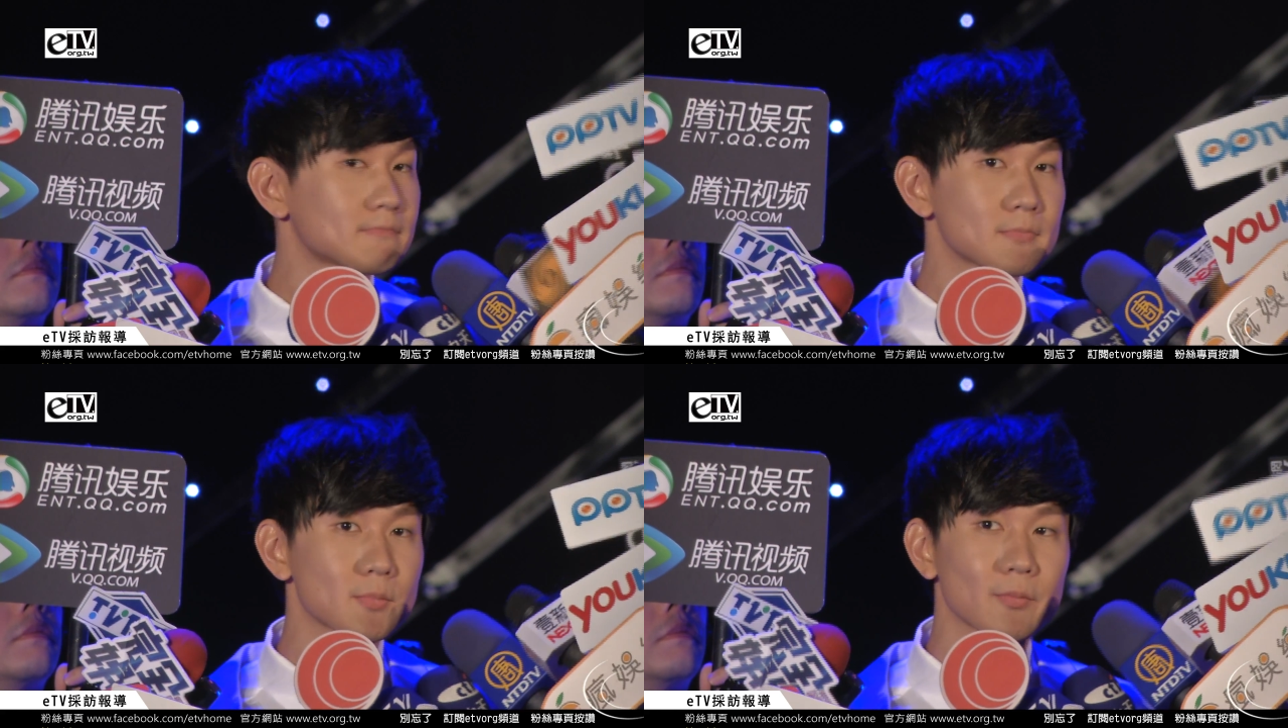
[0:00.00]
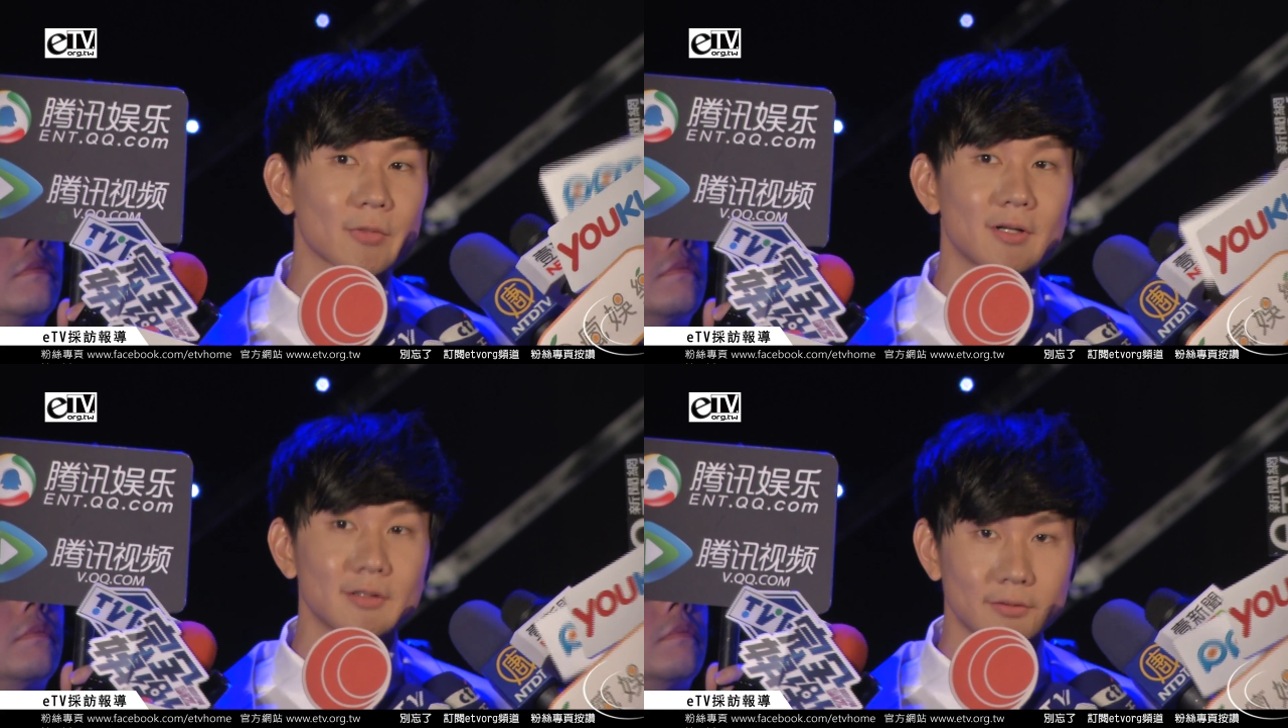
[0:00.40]
琴
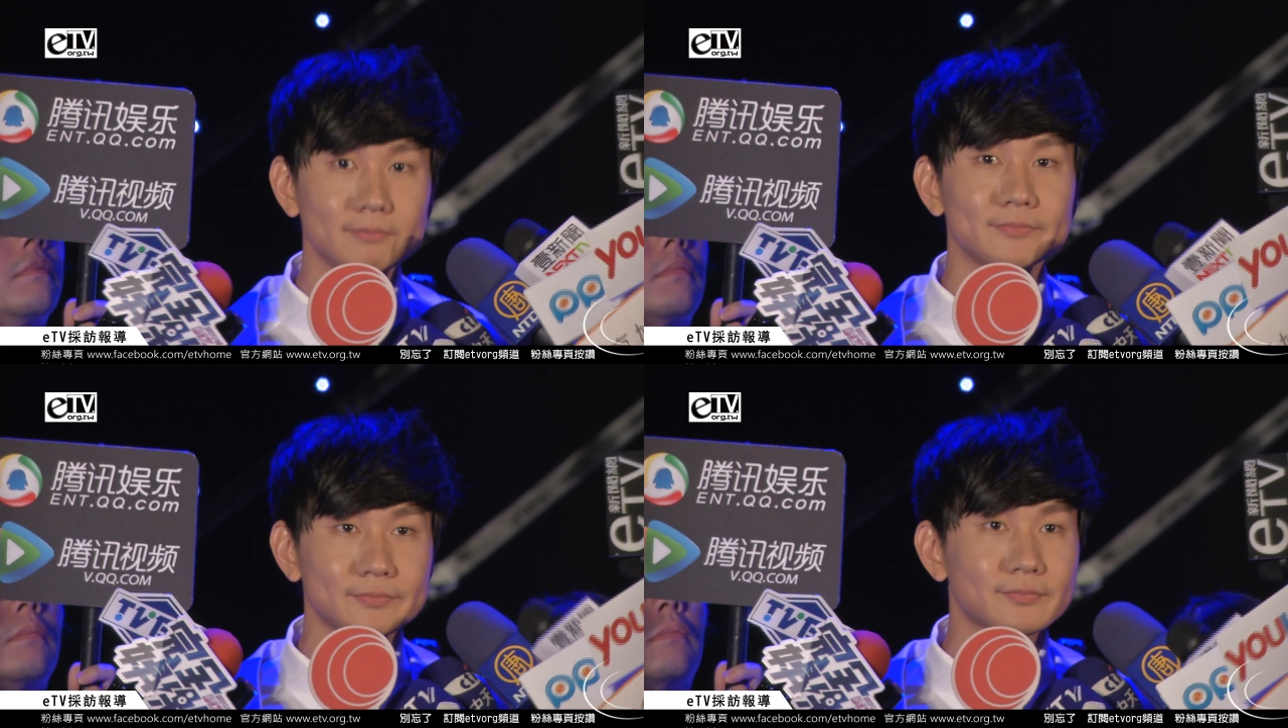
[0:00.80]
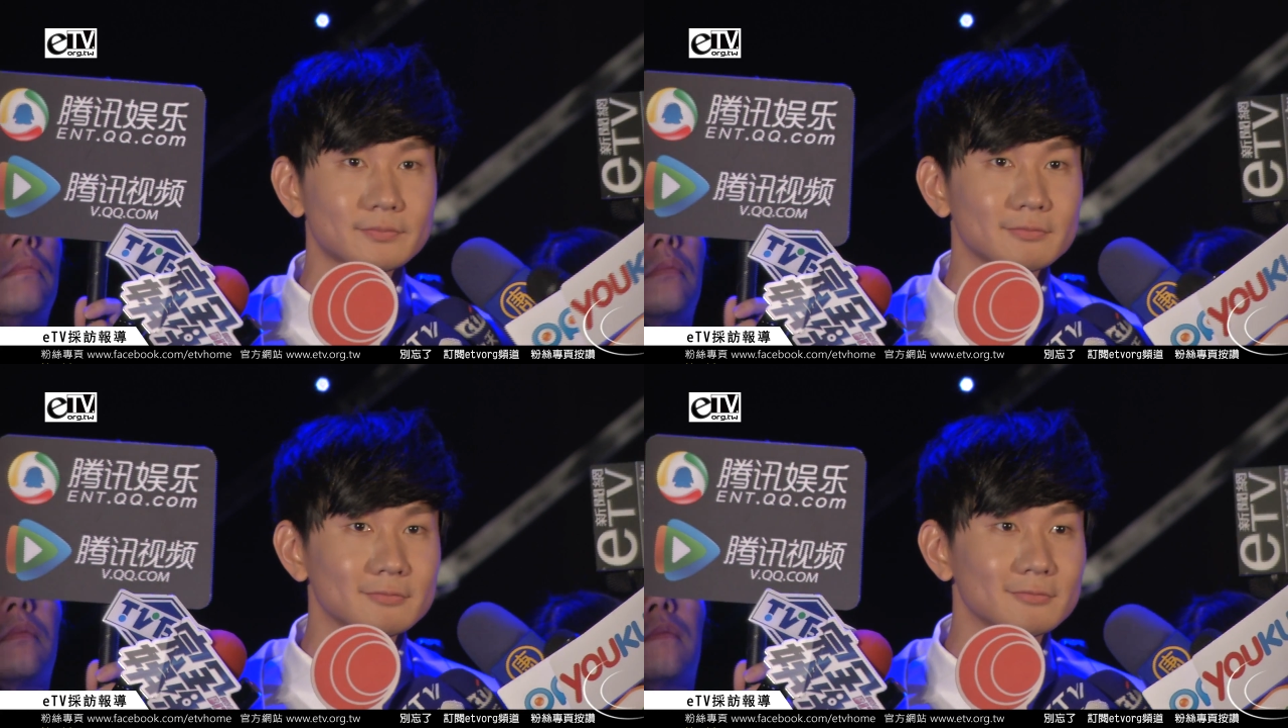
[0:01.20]
的部分，大家变
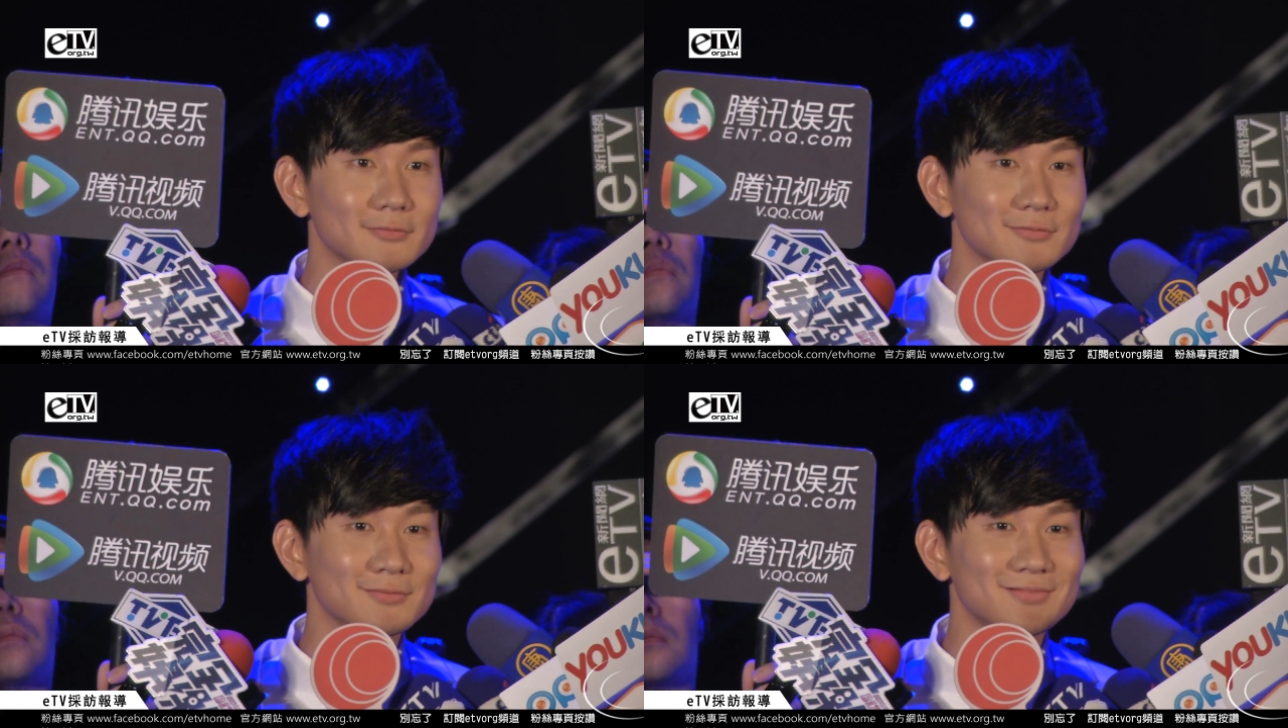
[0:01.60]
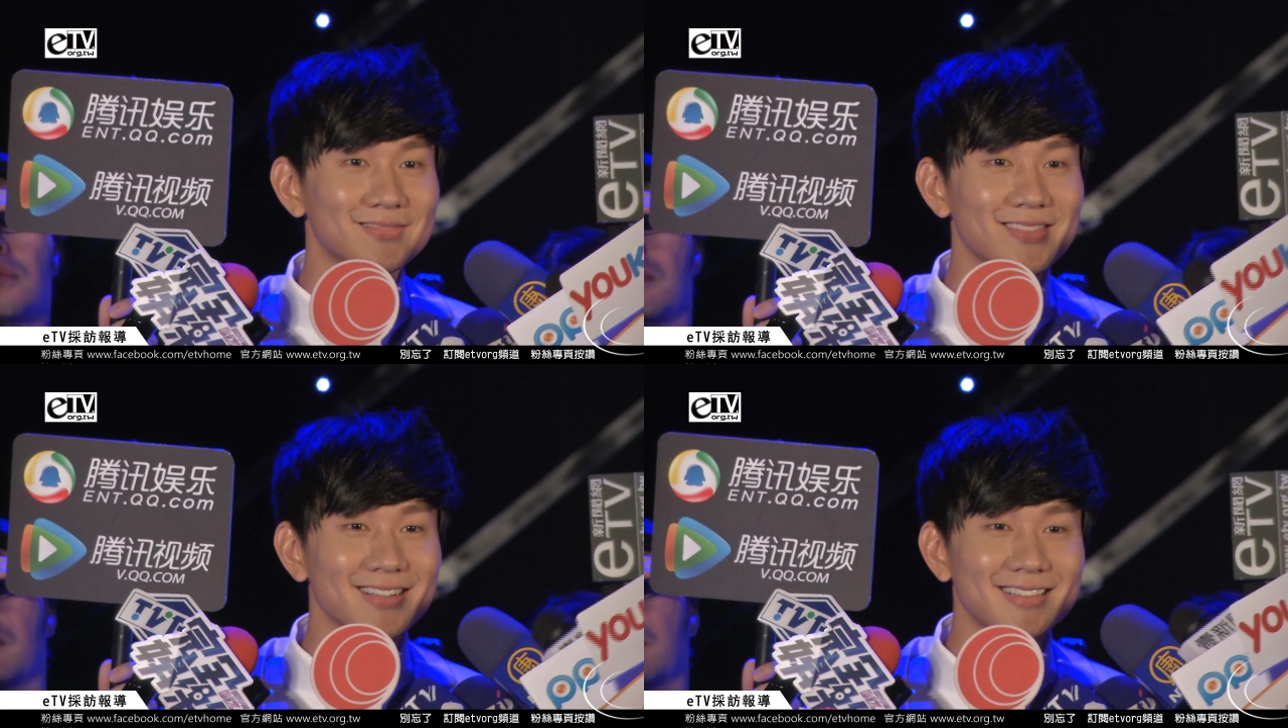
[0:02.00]
多久会不会觉得
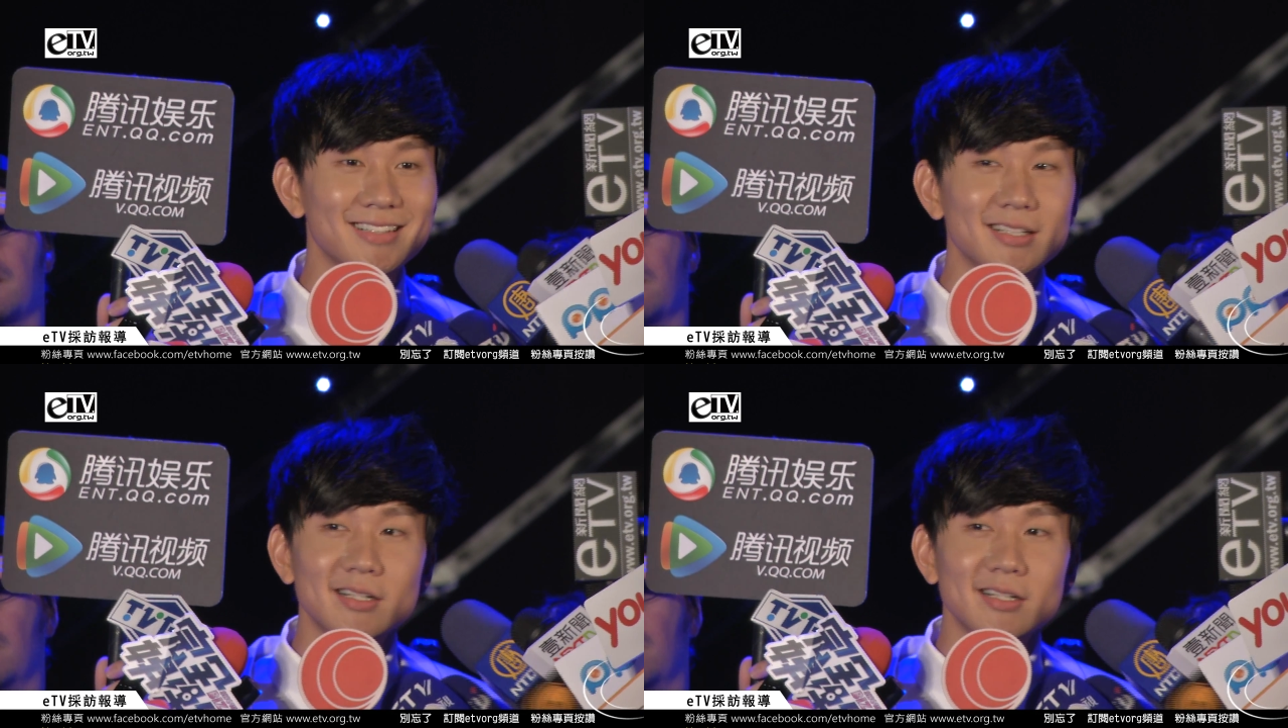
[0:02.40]
很辛苦？